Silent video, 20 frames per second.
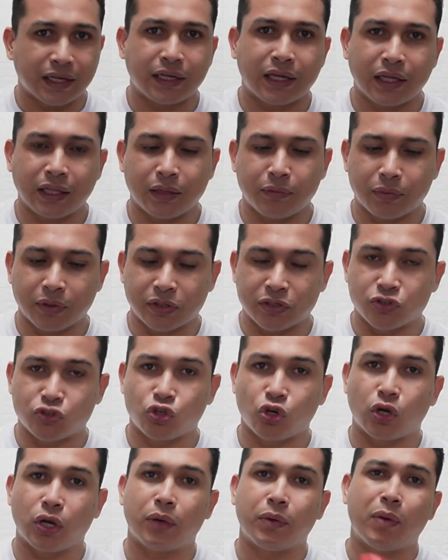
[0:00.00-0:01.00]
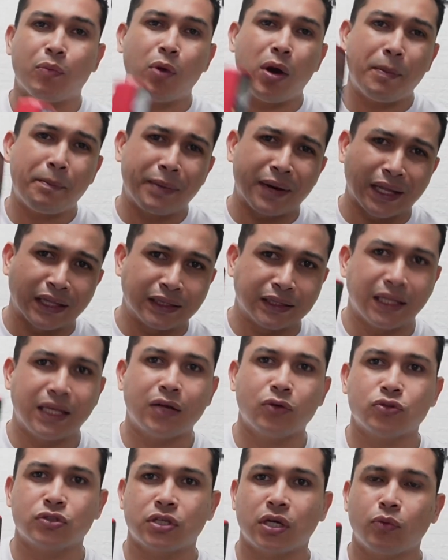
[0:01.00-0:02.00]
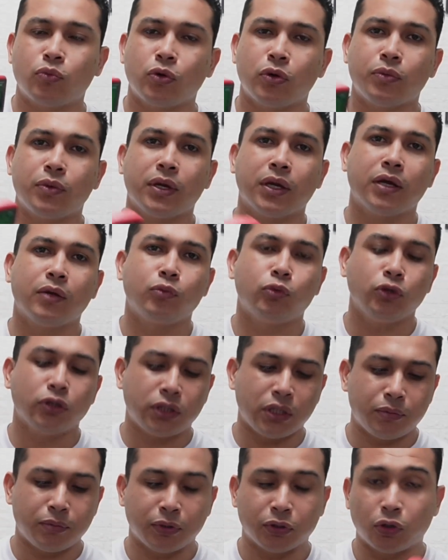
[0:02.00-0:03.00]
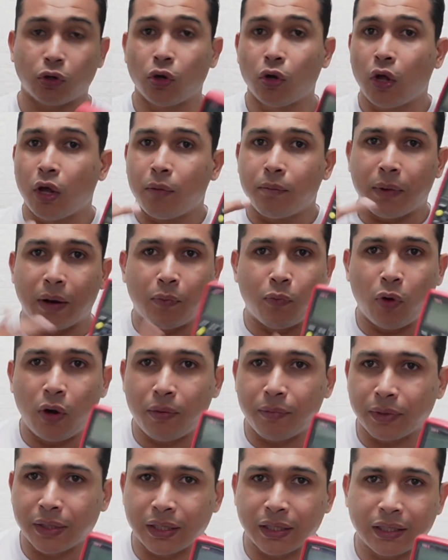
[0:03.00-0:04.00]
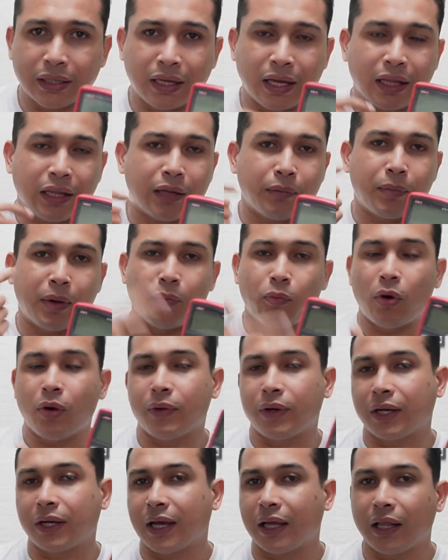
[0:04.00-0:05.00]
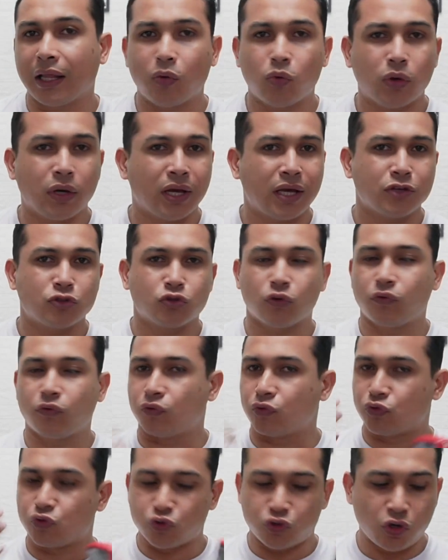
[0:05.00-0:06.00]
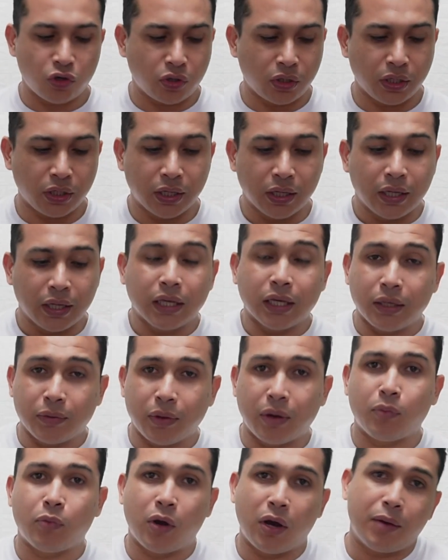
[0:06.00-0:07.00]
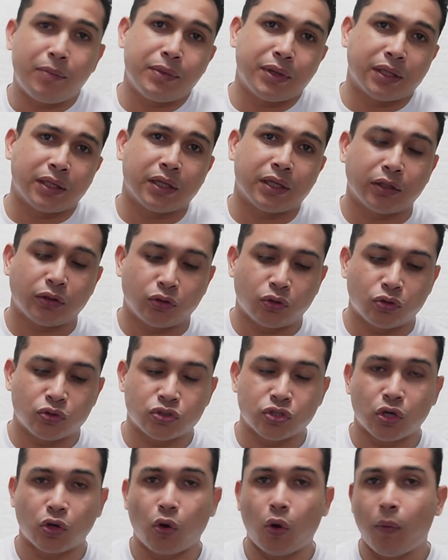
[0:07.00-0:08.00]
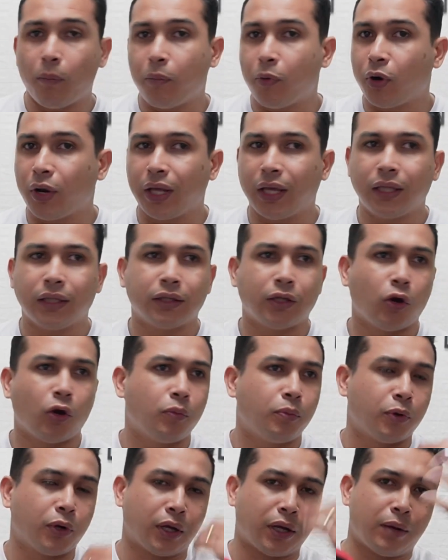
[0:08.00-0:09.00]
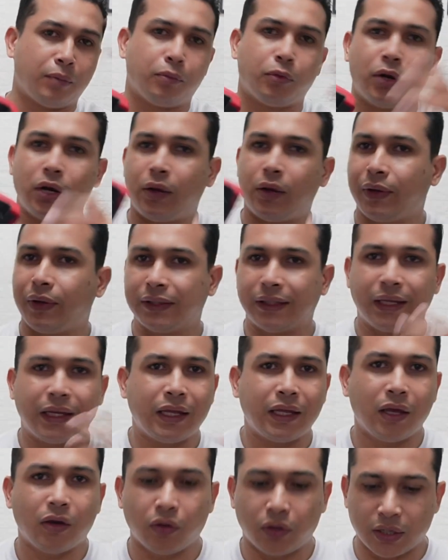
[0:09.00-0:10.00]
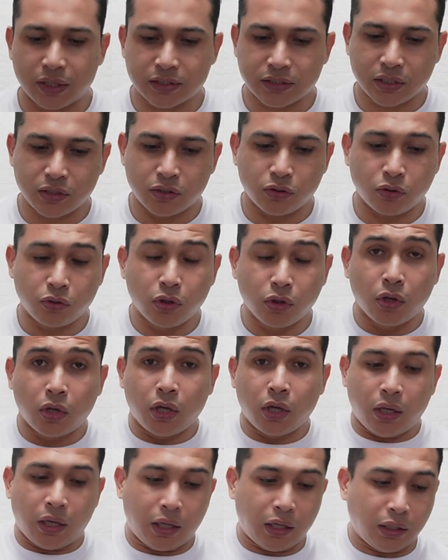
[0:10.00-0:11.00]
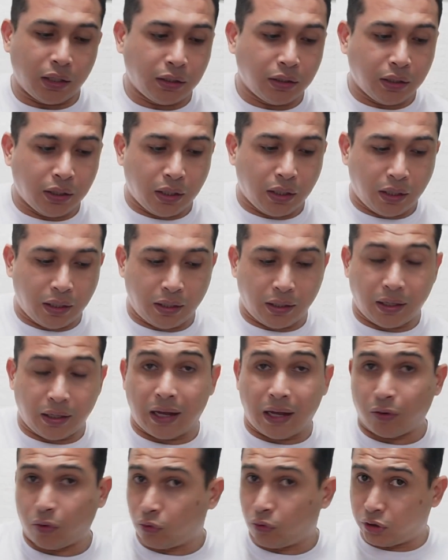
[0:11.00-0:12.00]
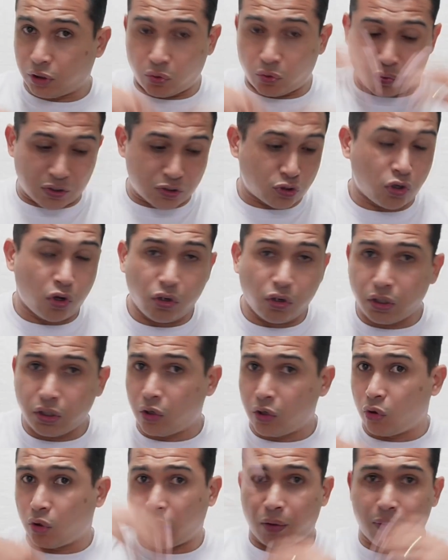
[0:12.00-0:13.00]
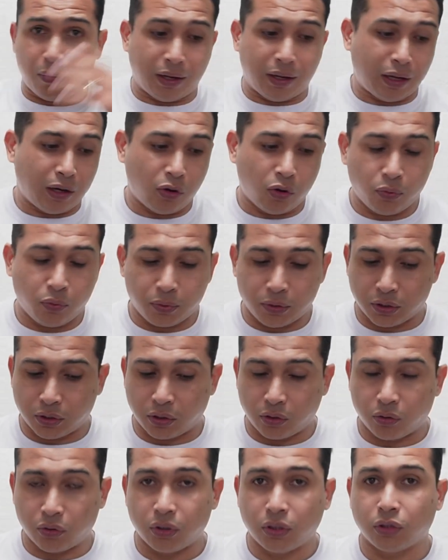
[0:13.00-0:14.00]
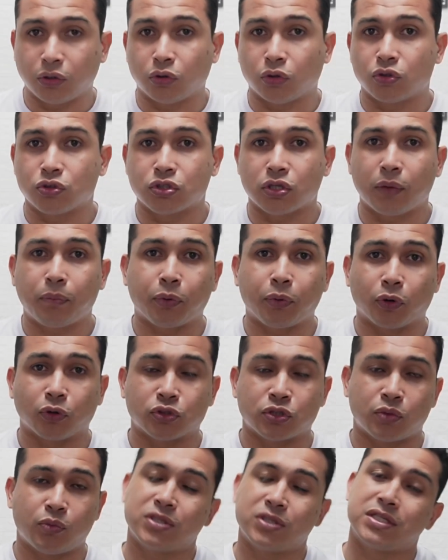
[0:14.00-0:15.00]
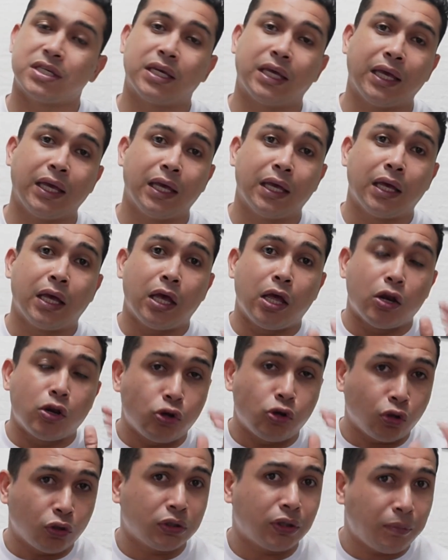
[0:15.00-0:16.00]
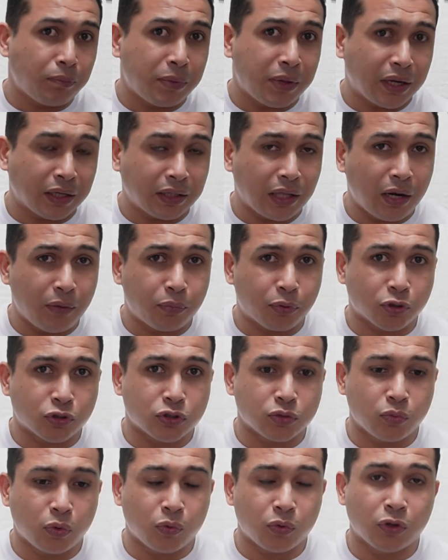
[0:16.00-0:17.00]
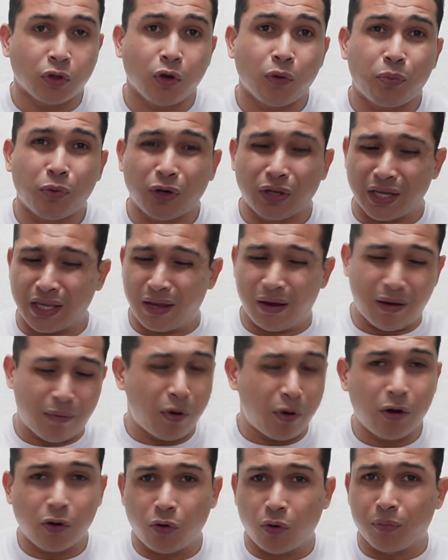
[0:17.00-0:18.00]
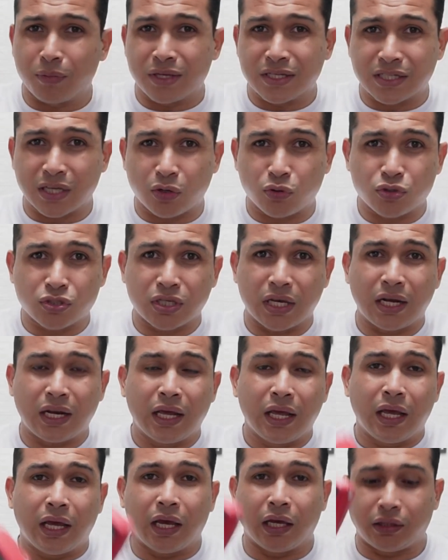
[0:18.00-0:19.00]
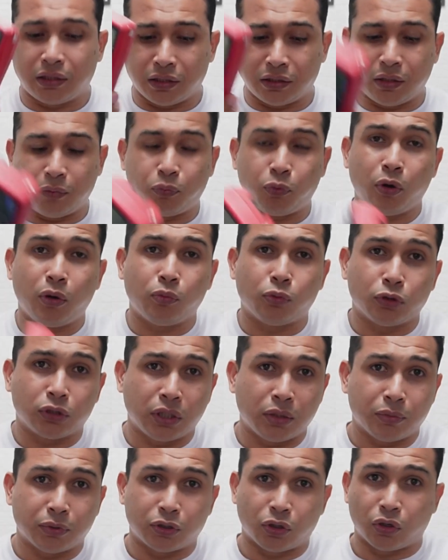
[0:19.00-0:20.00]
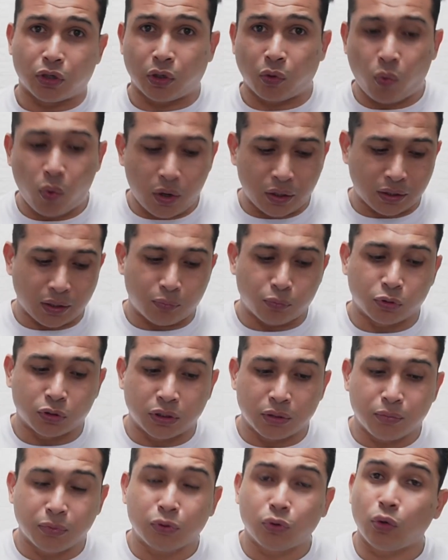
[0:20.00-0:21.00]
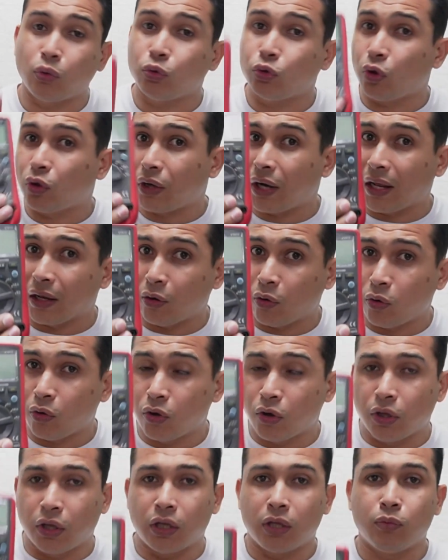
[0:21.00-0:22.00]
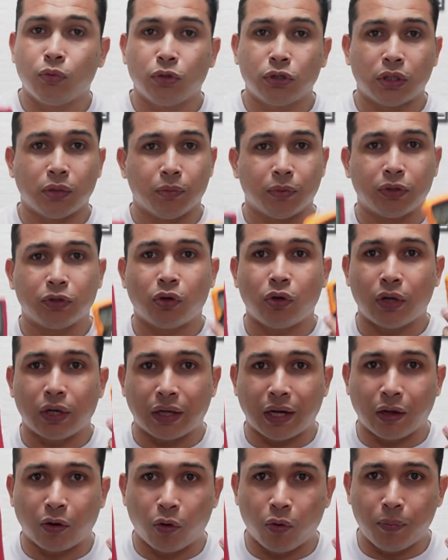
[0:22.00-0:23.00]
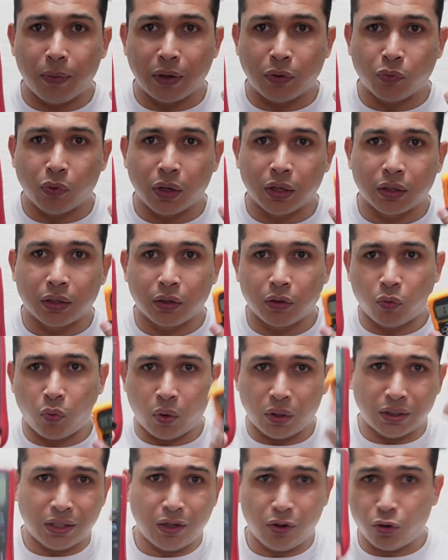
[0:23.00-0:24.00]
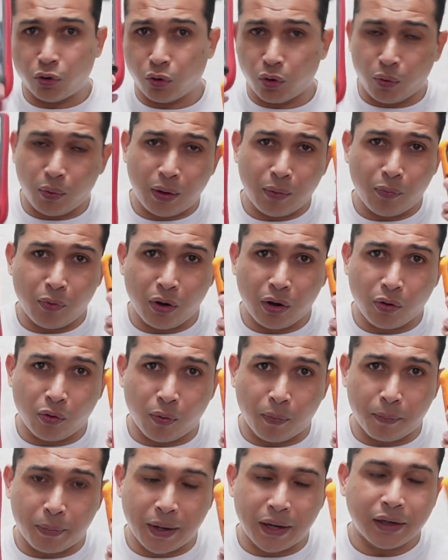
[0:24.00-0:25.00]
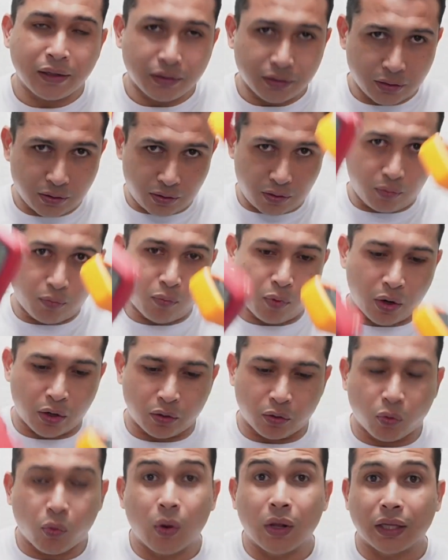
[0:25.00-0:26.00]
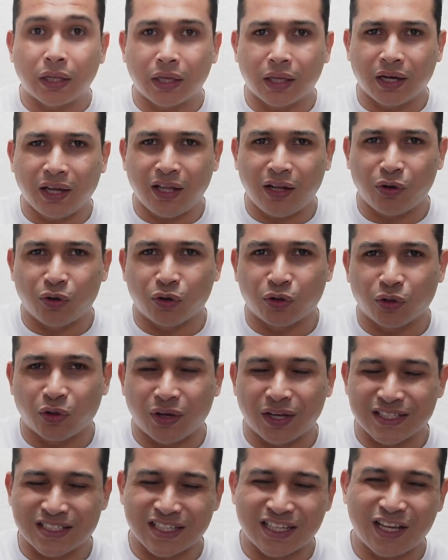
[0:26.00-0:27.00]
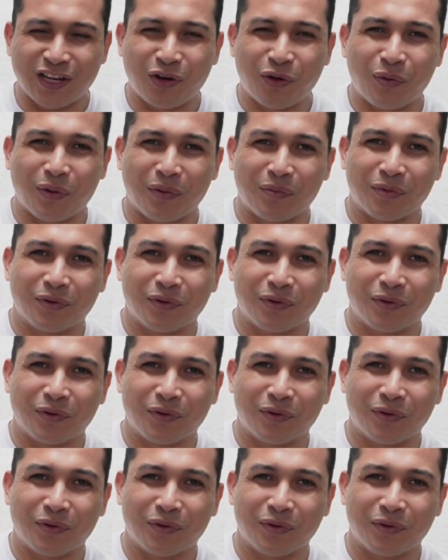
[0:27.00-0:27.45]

de mediciones. Vamos a aprender a usar muy bien el multímetro, vamos a medir cada, vamos a ver cada una de sus funciones y vamos a medir entonces componentes o por ejemplo la batería o qué sé yo en, eh, a continuación y lo que vengan los videos entonces próximos. Así que no te pierdas el próximo video porque ya vamos a comenzar a usar este tipo de multímetros. Recuerda, multímetro autorrango y multímetro de rango manual. ¿Cuál de los dos vamos a comprar? Bueno, cualquiera de los dos. Así que nos vemos.